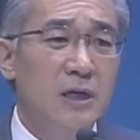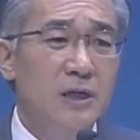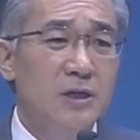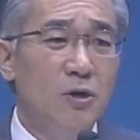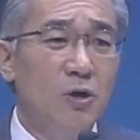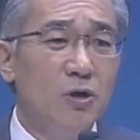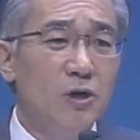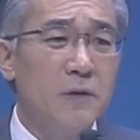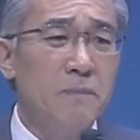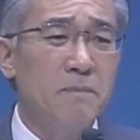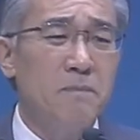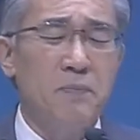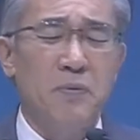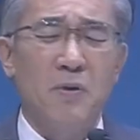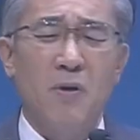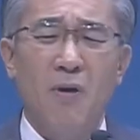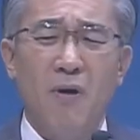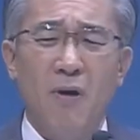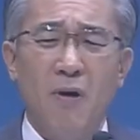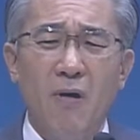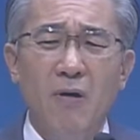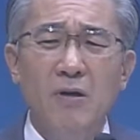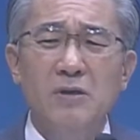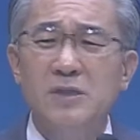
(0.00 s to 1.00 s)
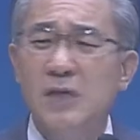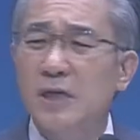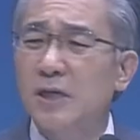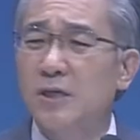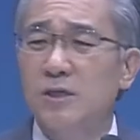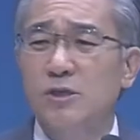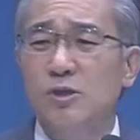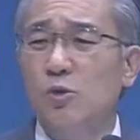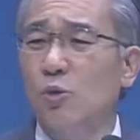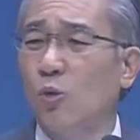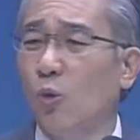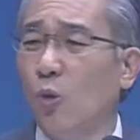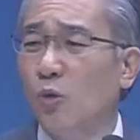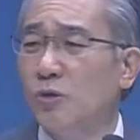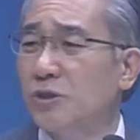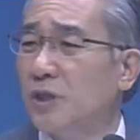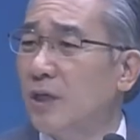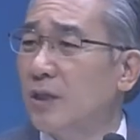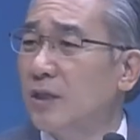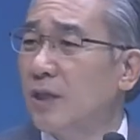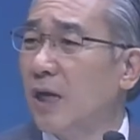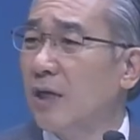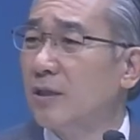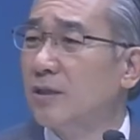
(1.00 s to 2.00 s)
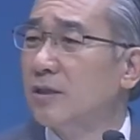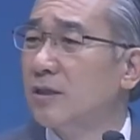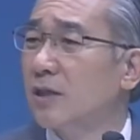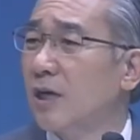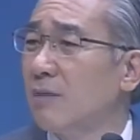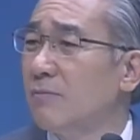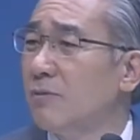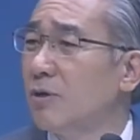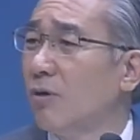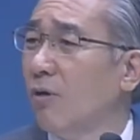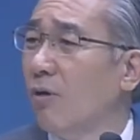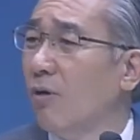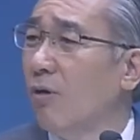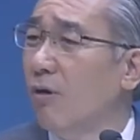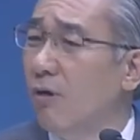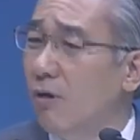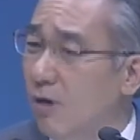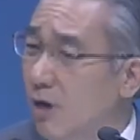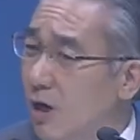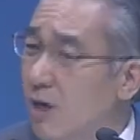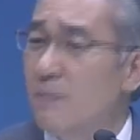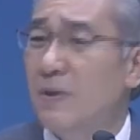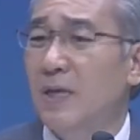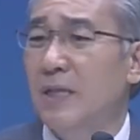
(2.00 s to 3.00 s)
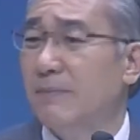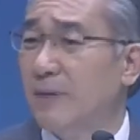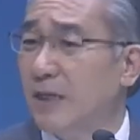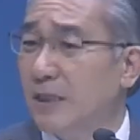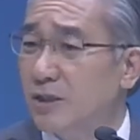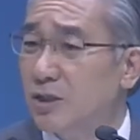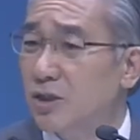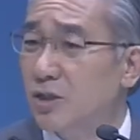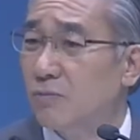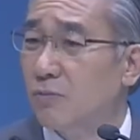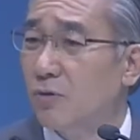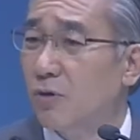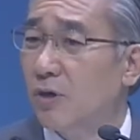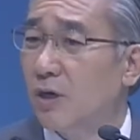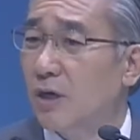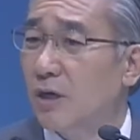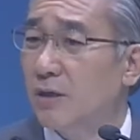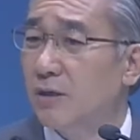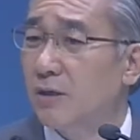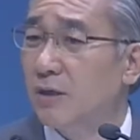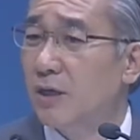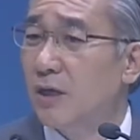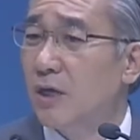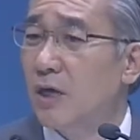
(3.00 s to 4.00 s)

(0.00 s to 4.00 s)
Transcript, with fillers: 여기 평생 이래서 고생당하는 사람이 얼마나 많은지 몰라요.